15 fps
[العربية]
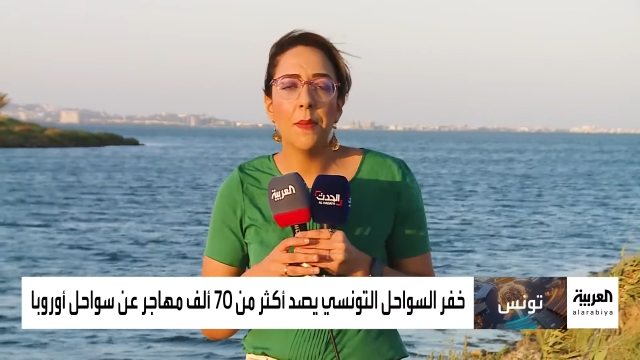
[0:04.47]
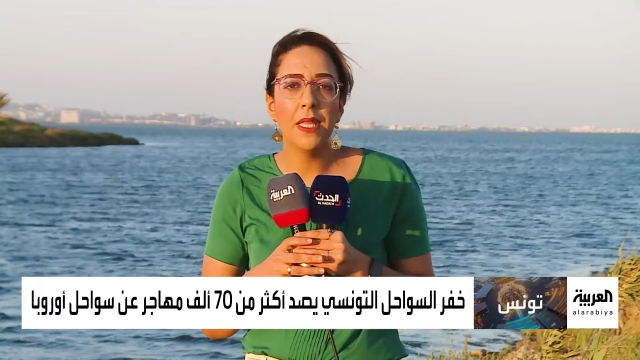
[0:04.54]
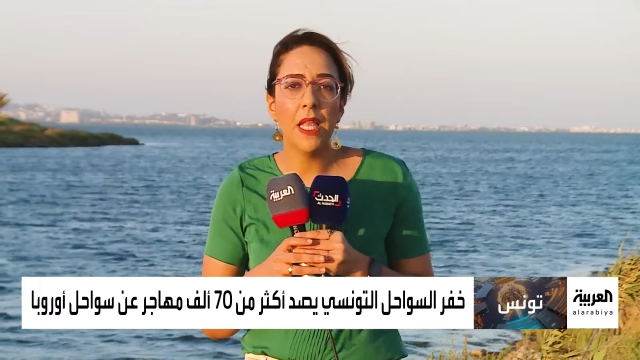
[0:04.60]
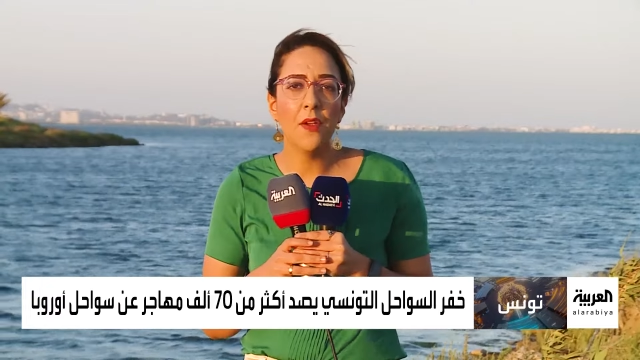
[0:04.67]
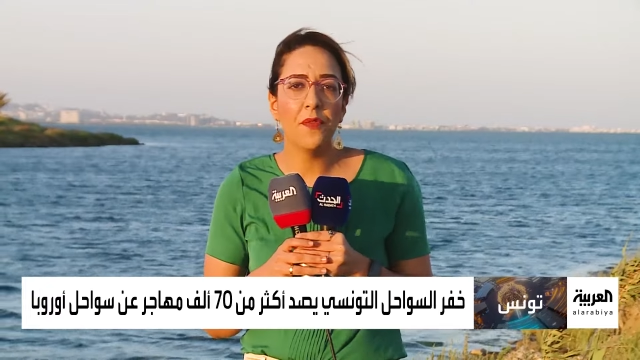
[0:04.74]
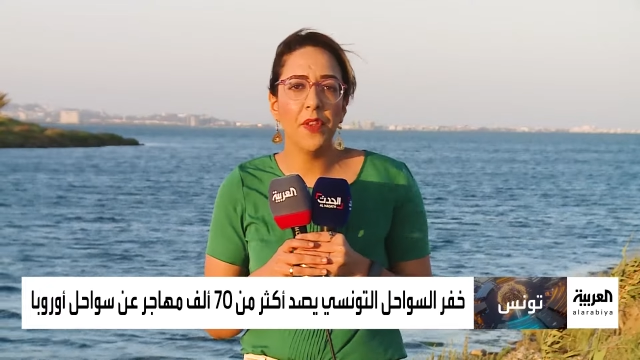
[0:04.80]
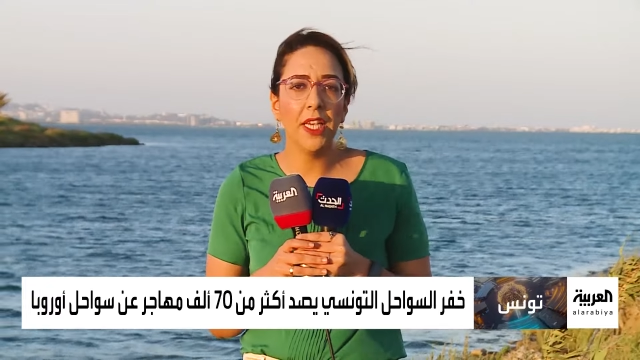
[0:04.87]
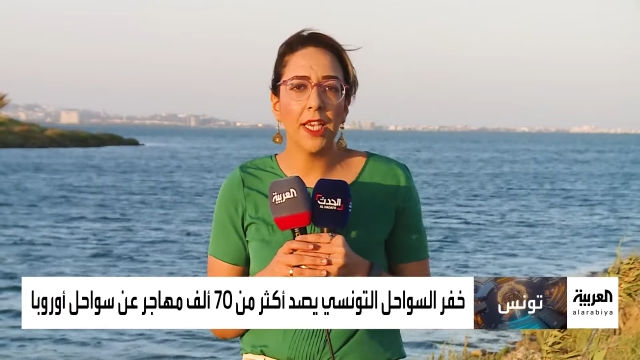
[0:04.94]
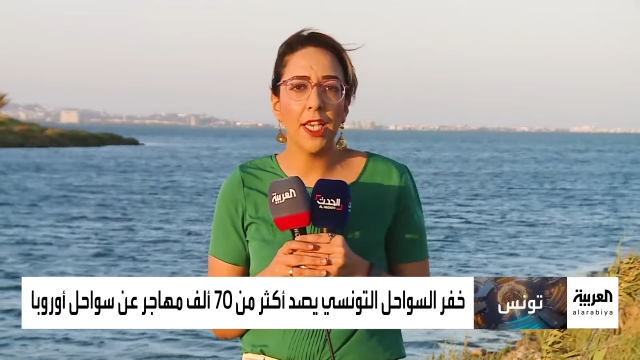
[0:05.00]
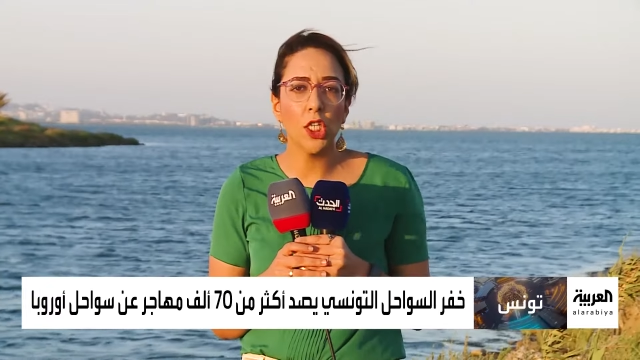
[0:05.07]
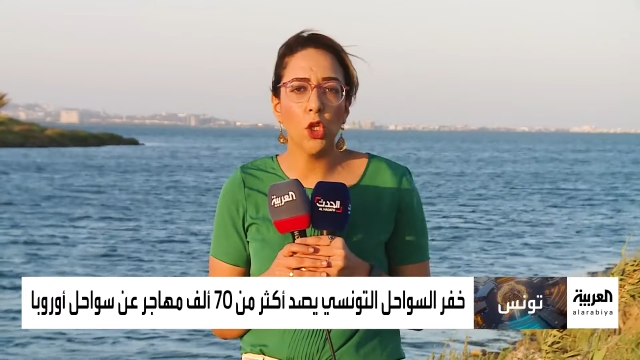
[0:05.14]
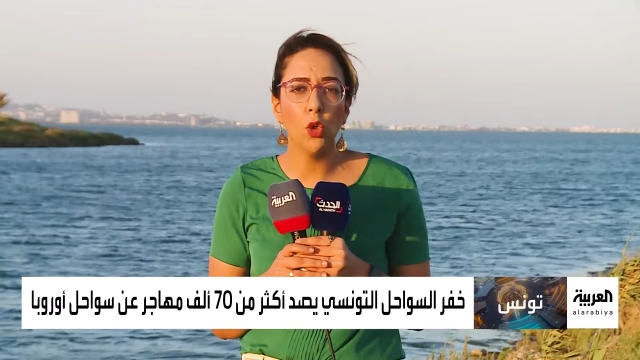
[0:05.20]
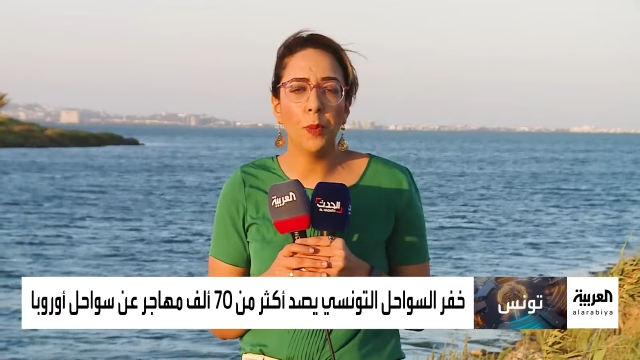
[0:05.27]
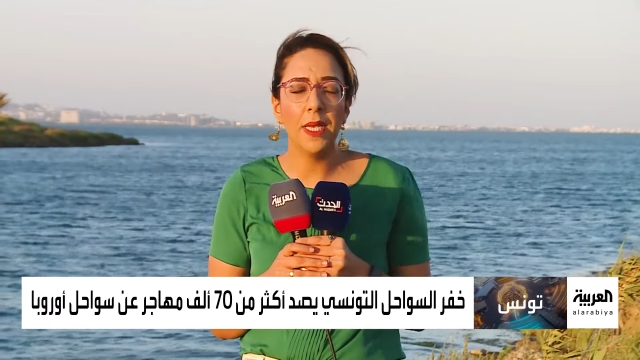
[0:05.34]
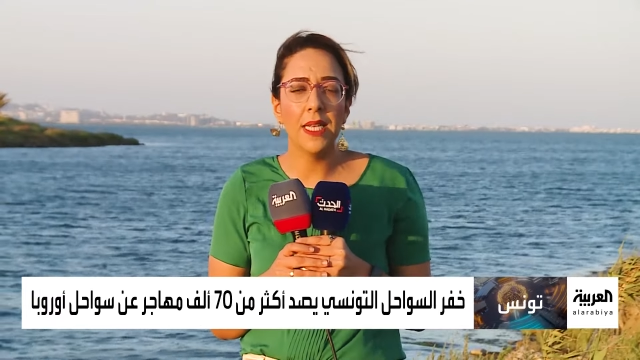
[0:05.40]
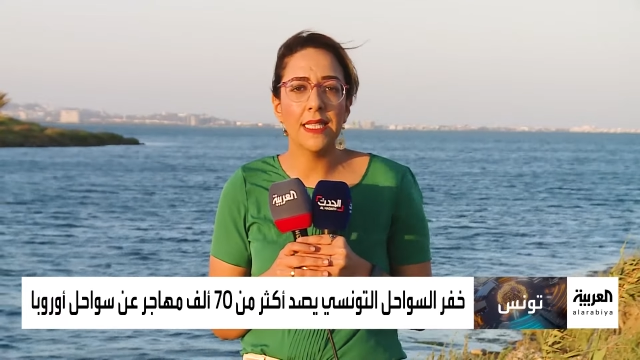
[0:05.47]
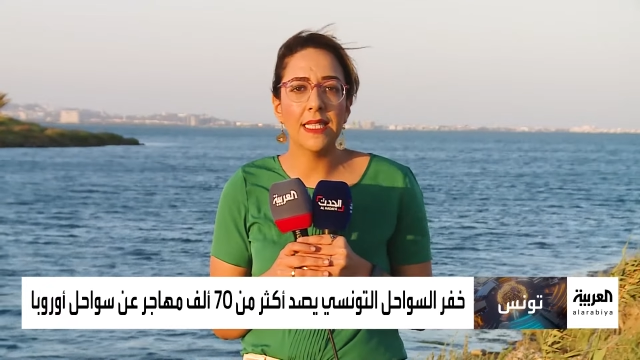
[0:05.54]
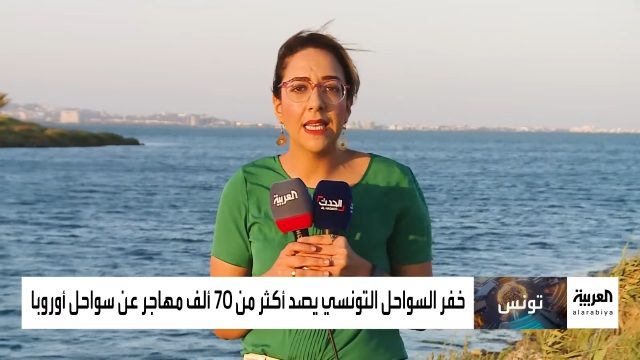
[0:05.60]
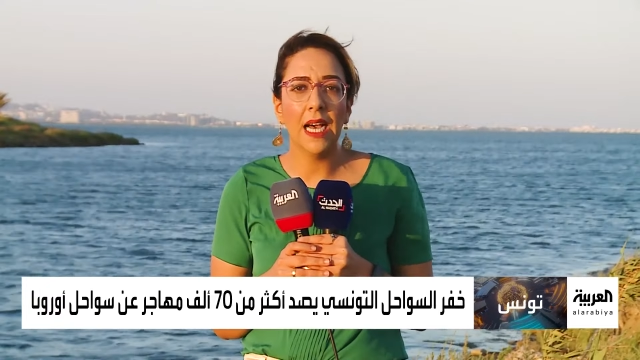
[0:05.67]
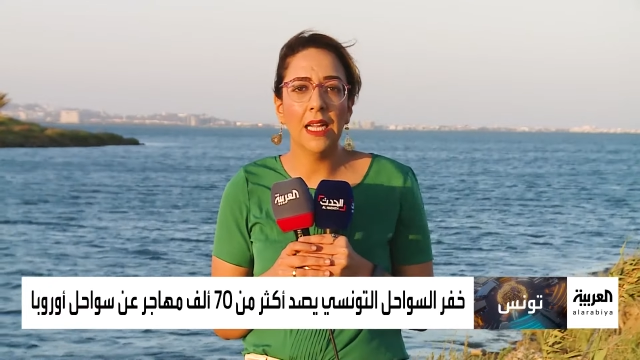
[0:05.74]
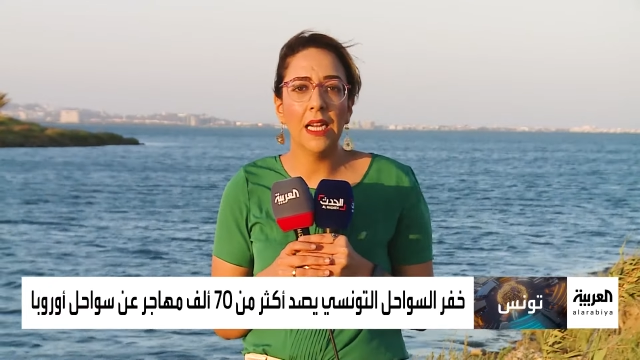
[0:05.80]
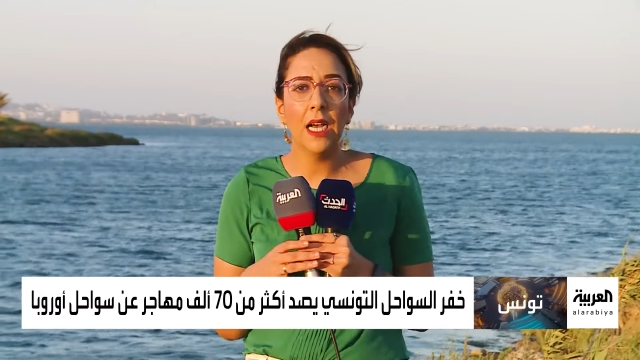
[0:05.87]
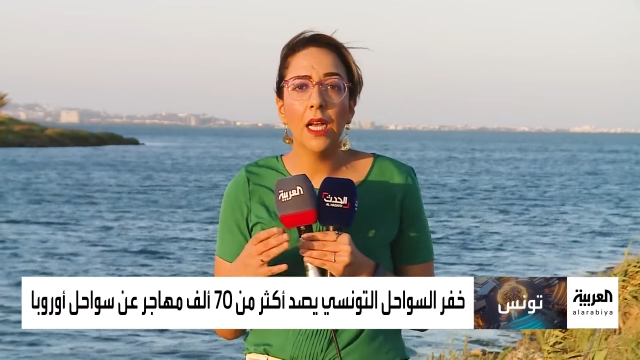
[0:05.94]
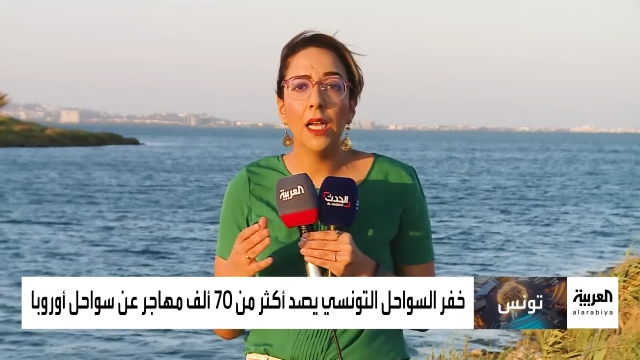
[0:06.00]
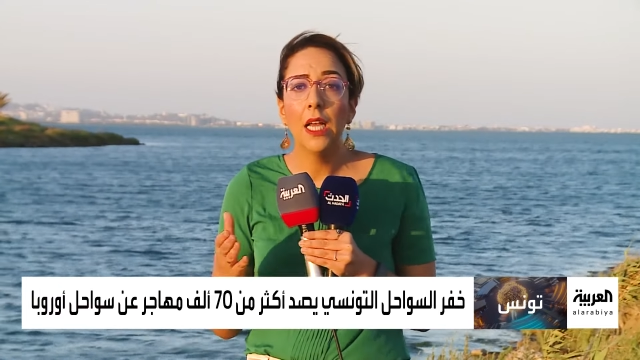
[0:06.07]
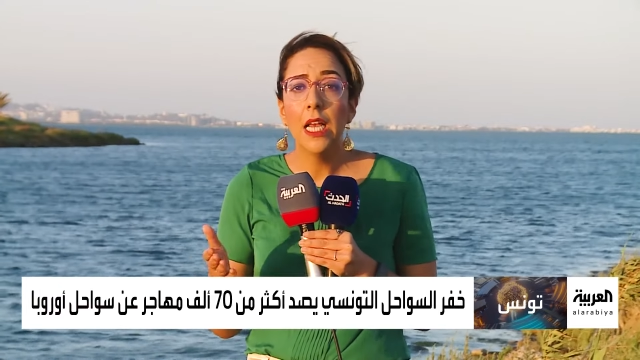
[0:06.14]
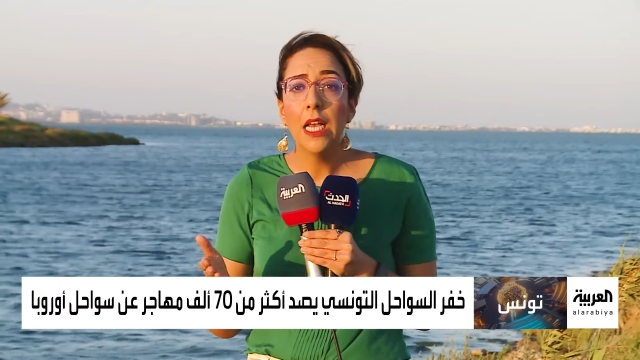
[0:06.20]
من أفريقيا جنوبي الصحراء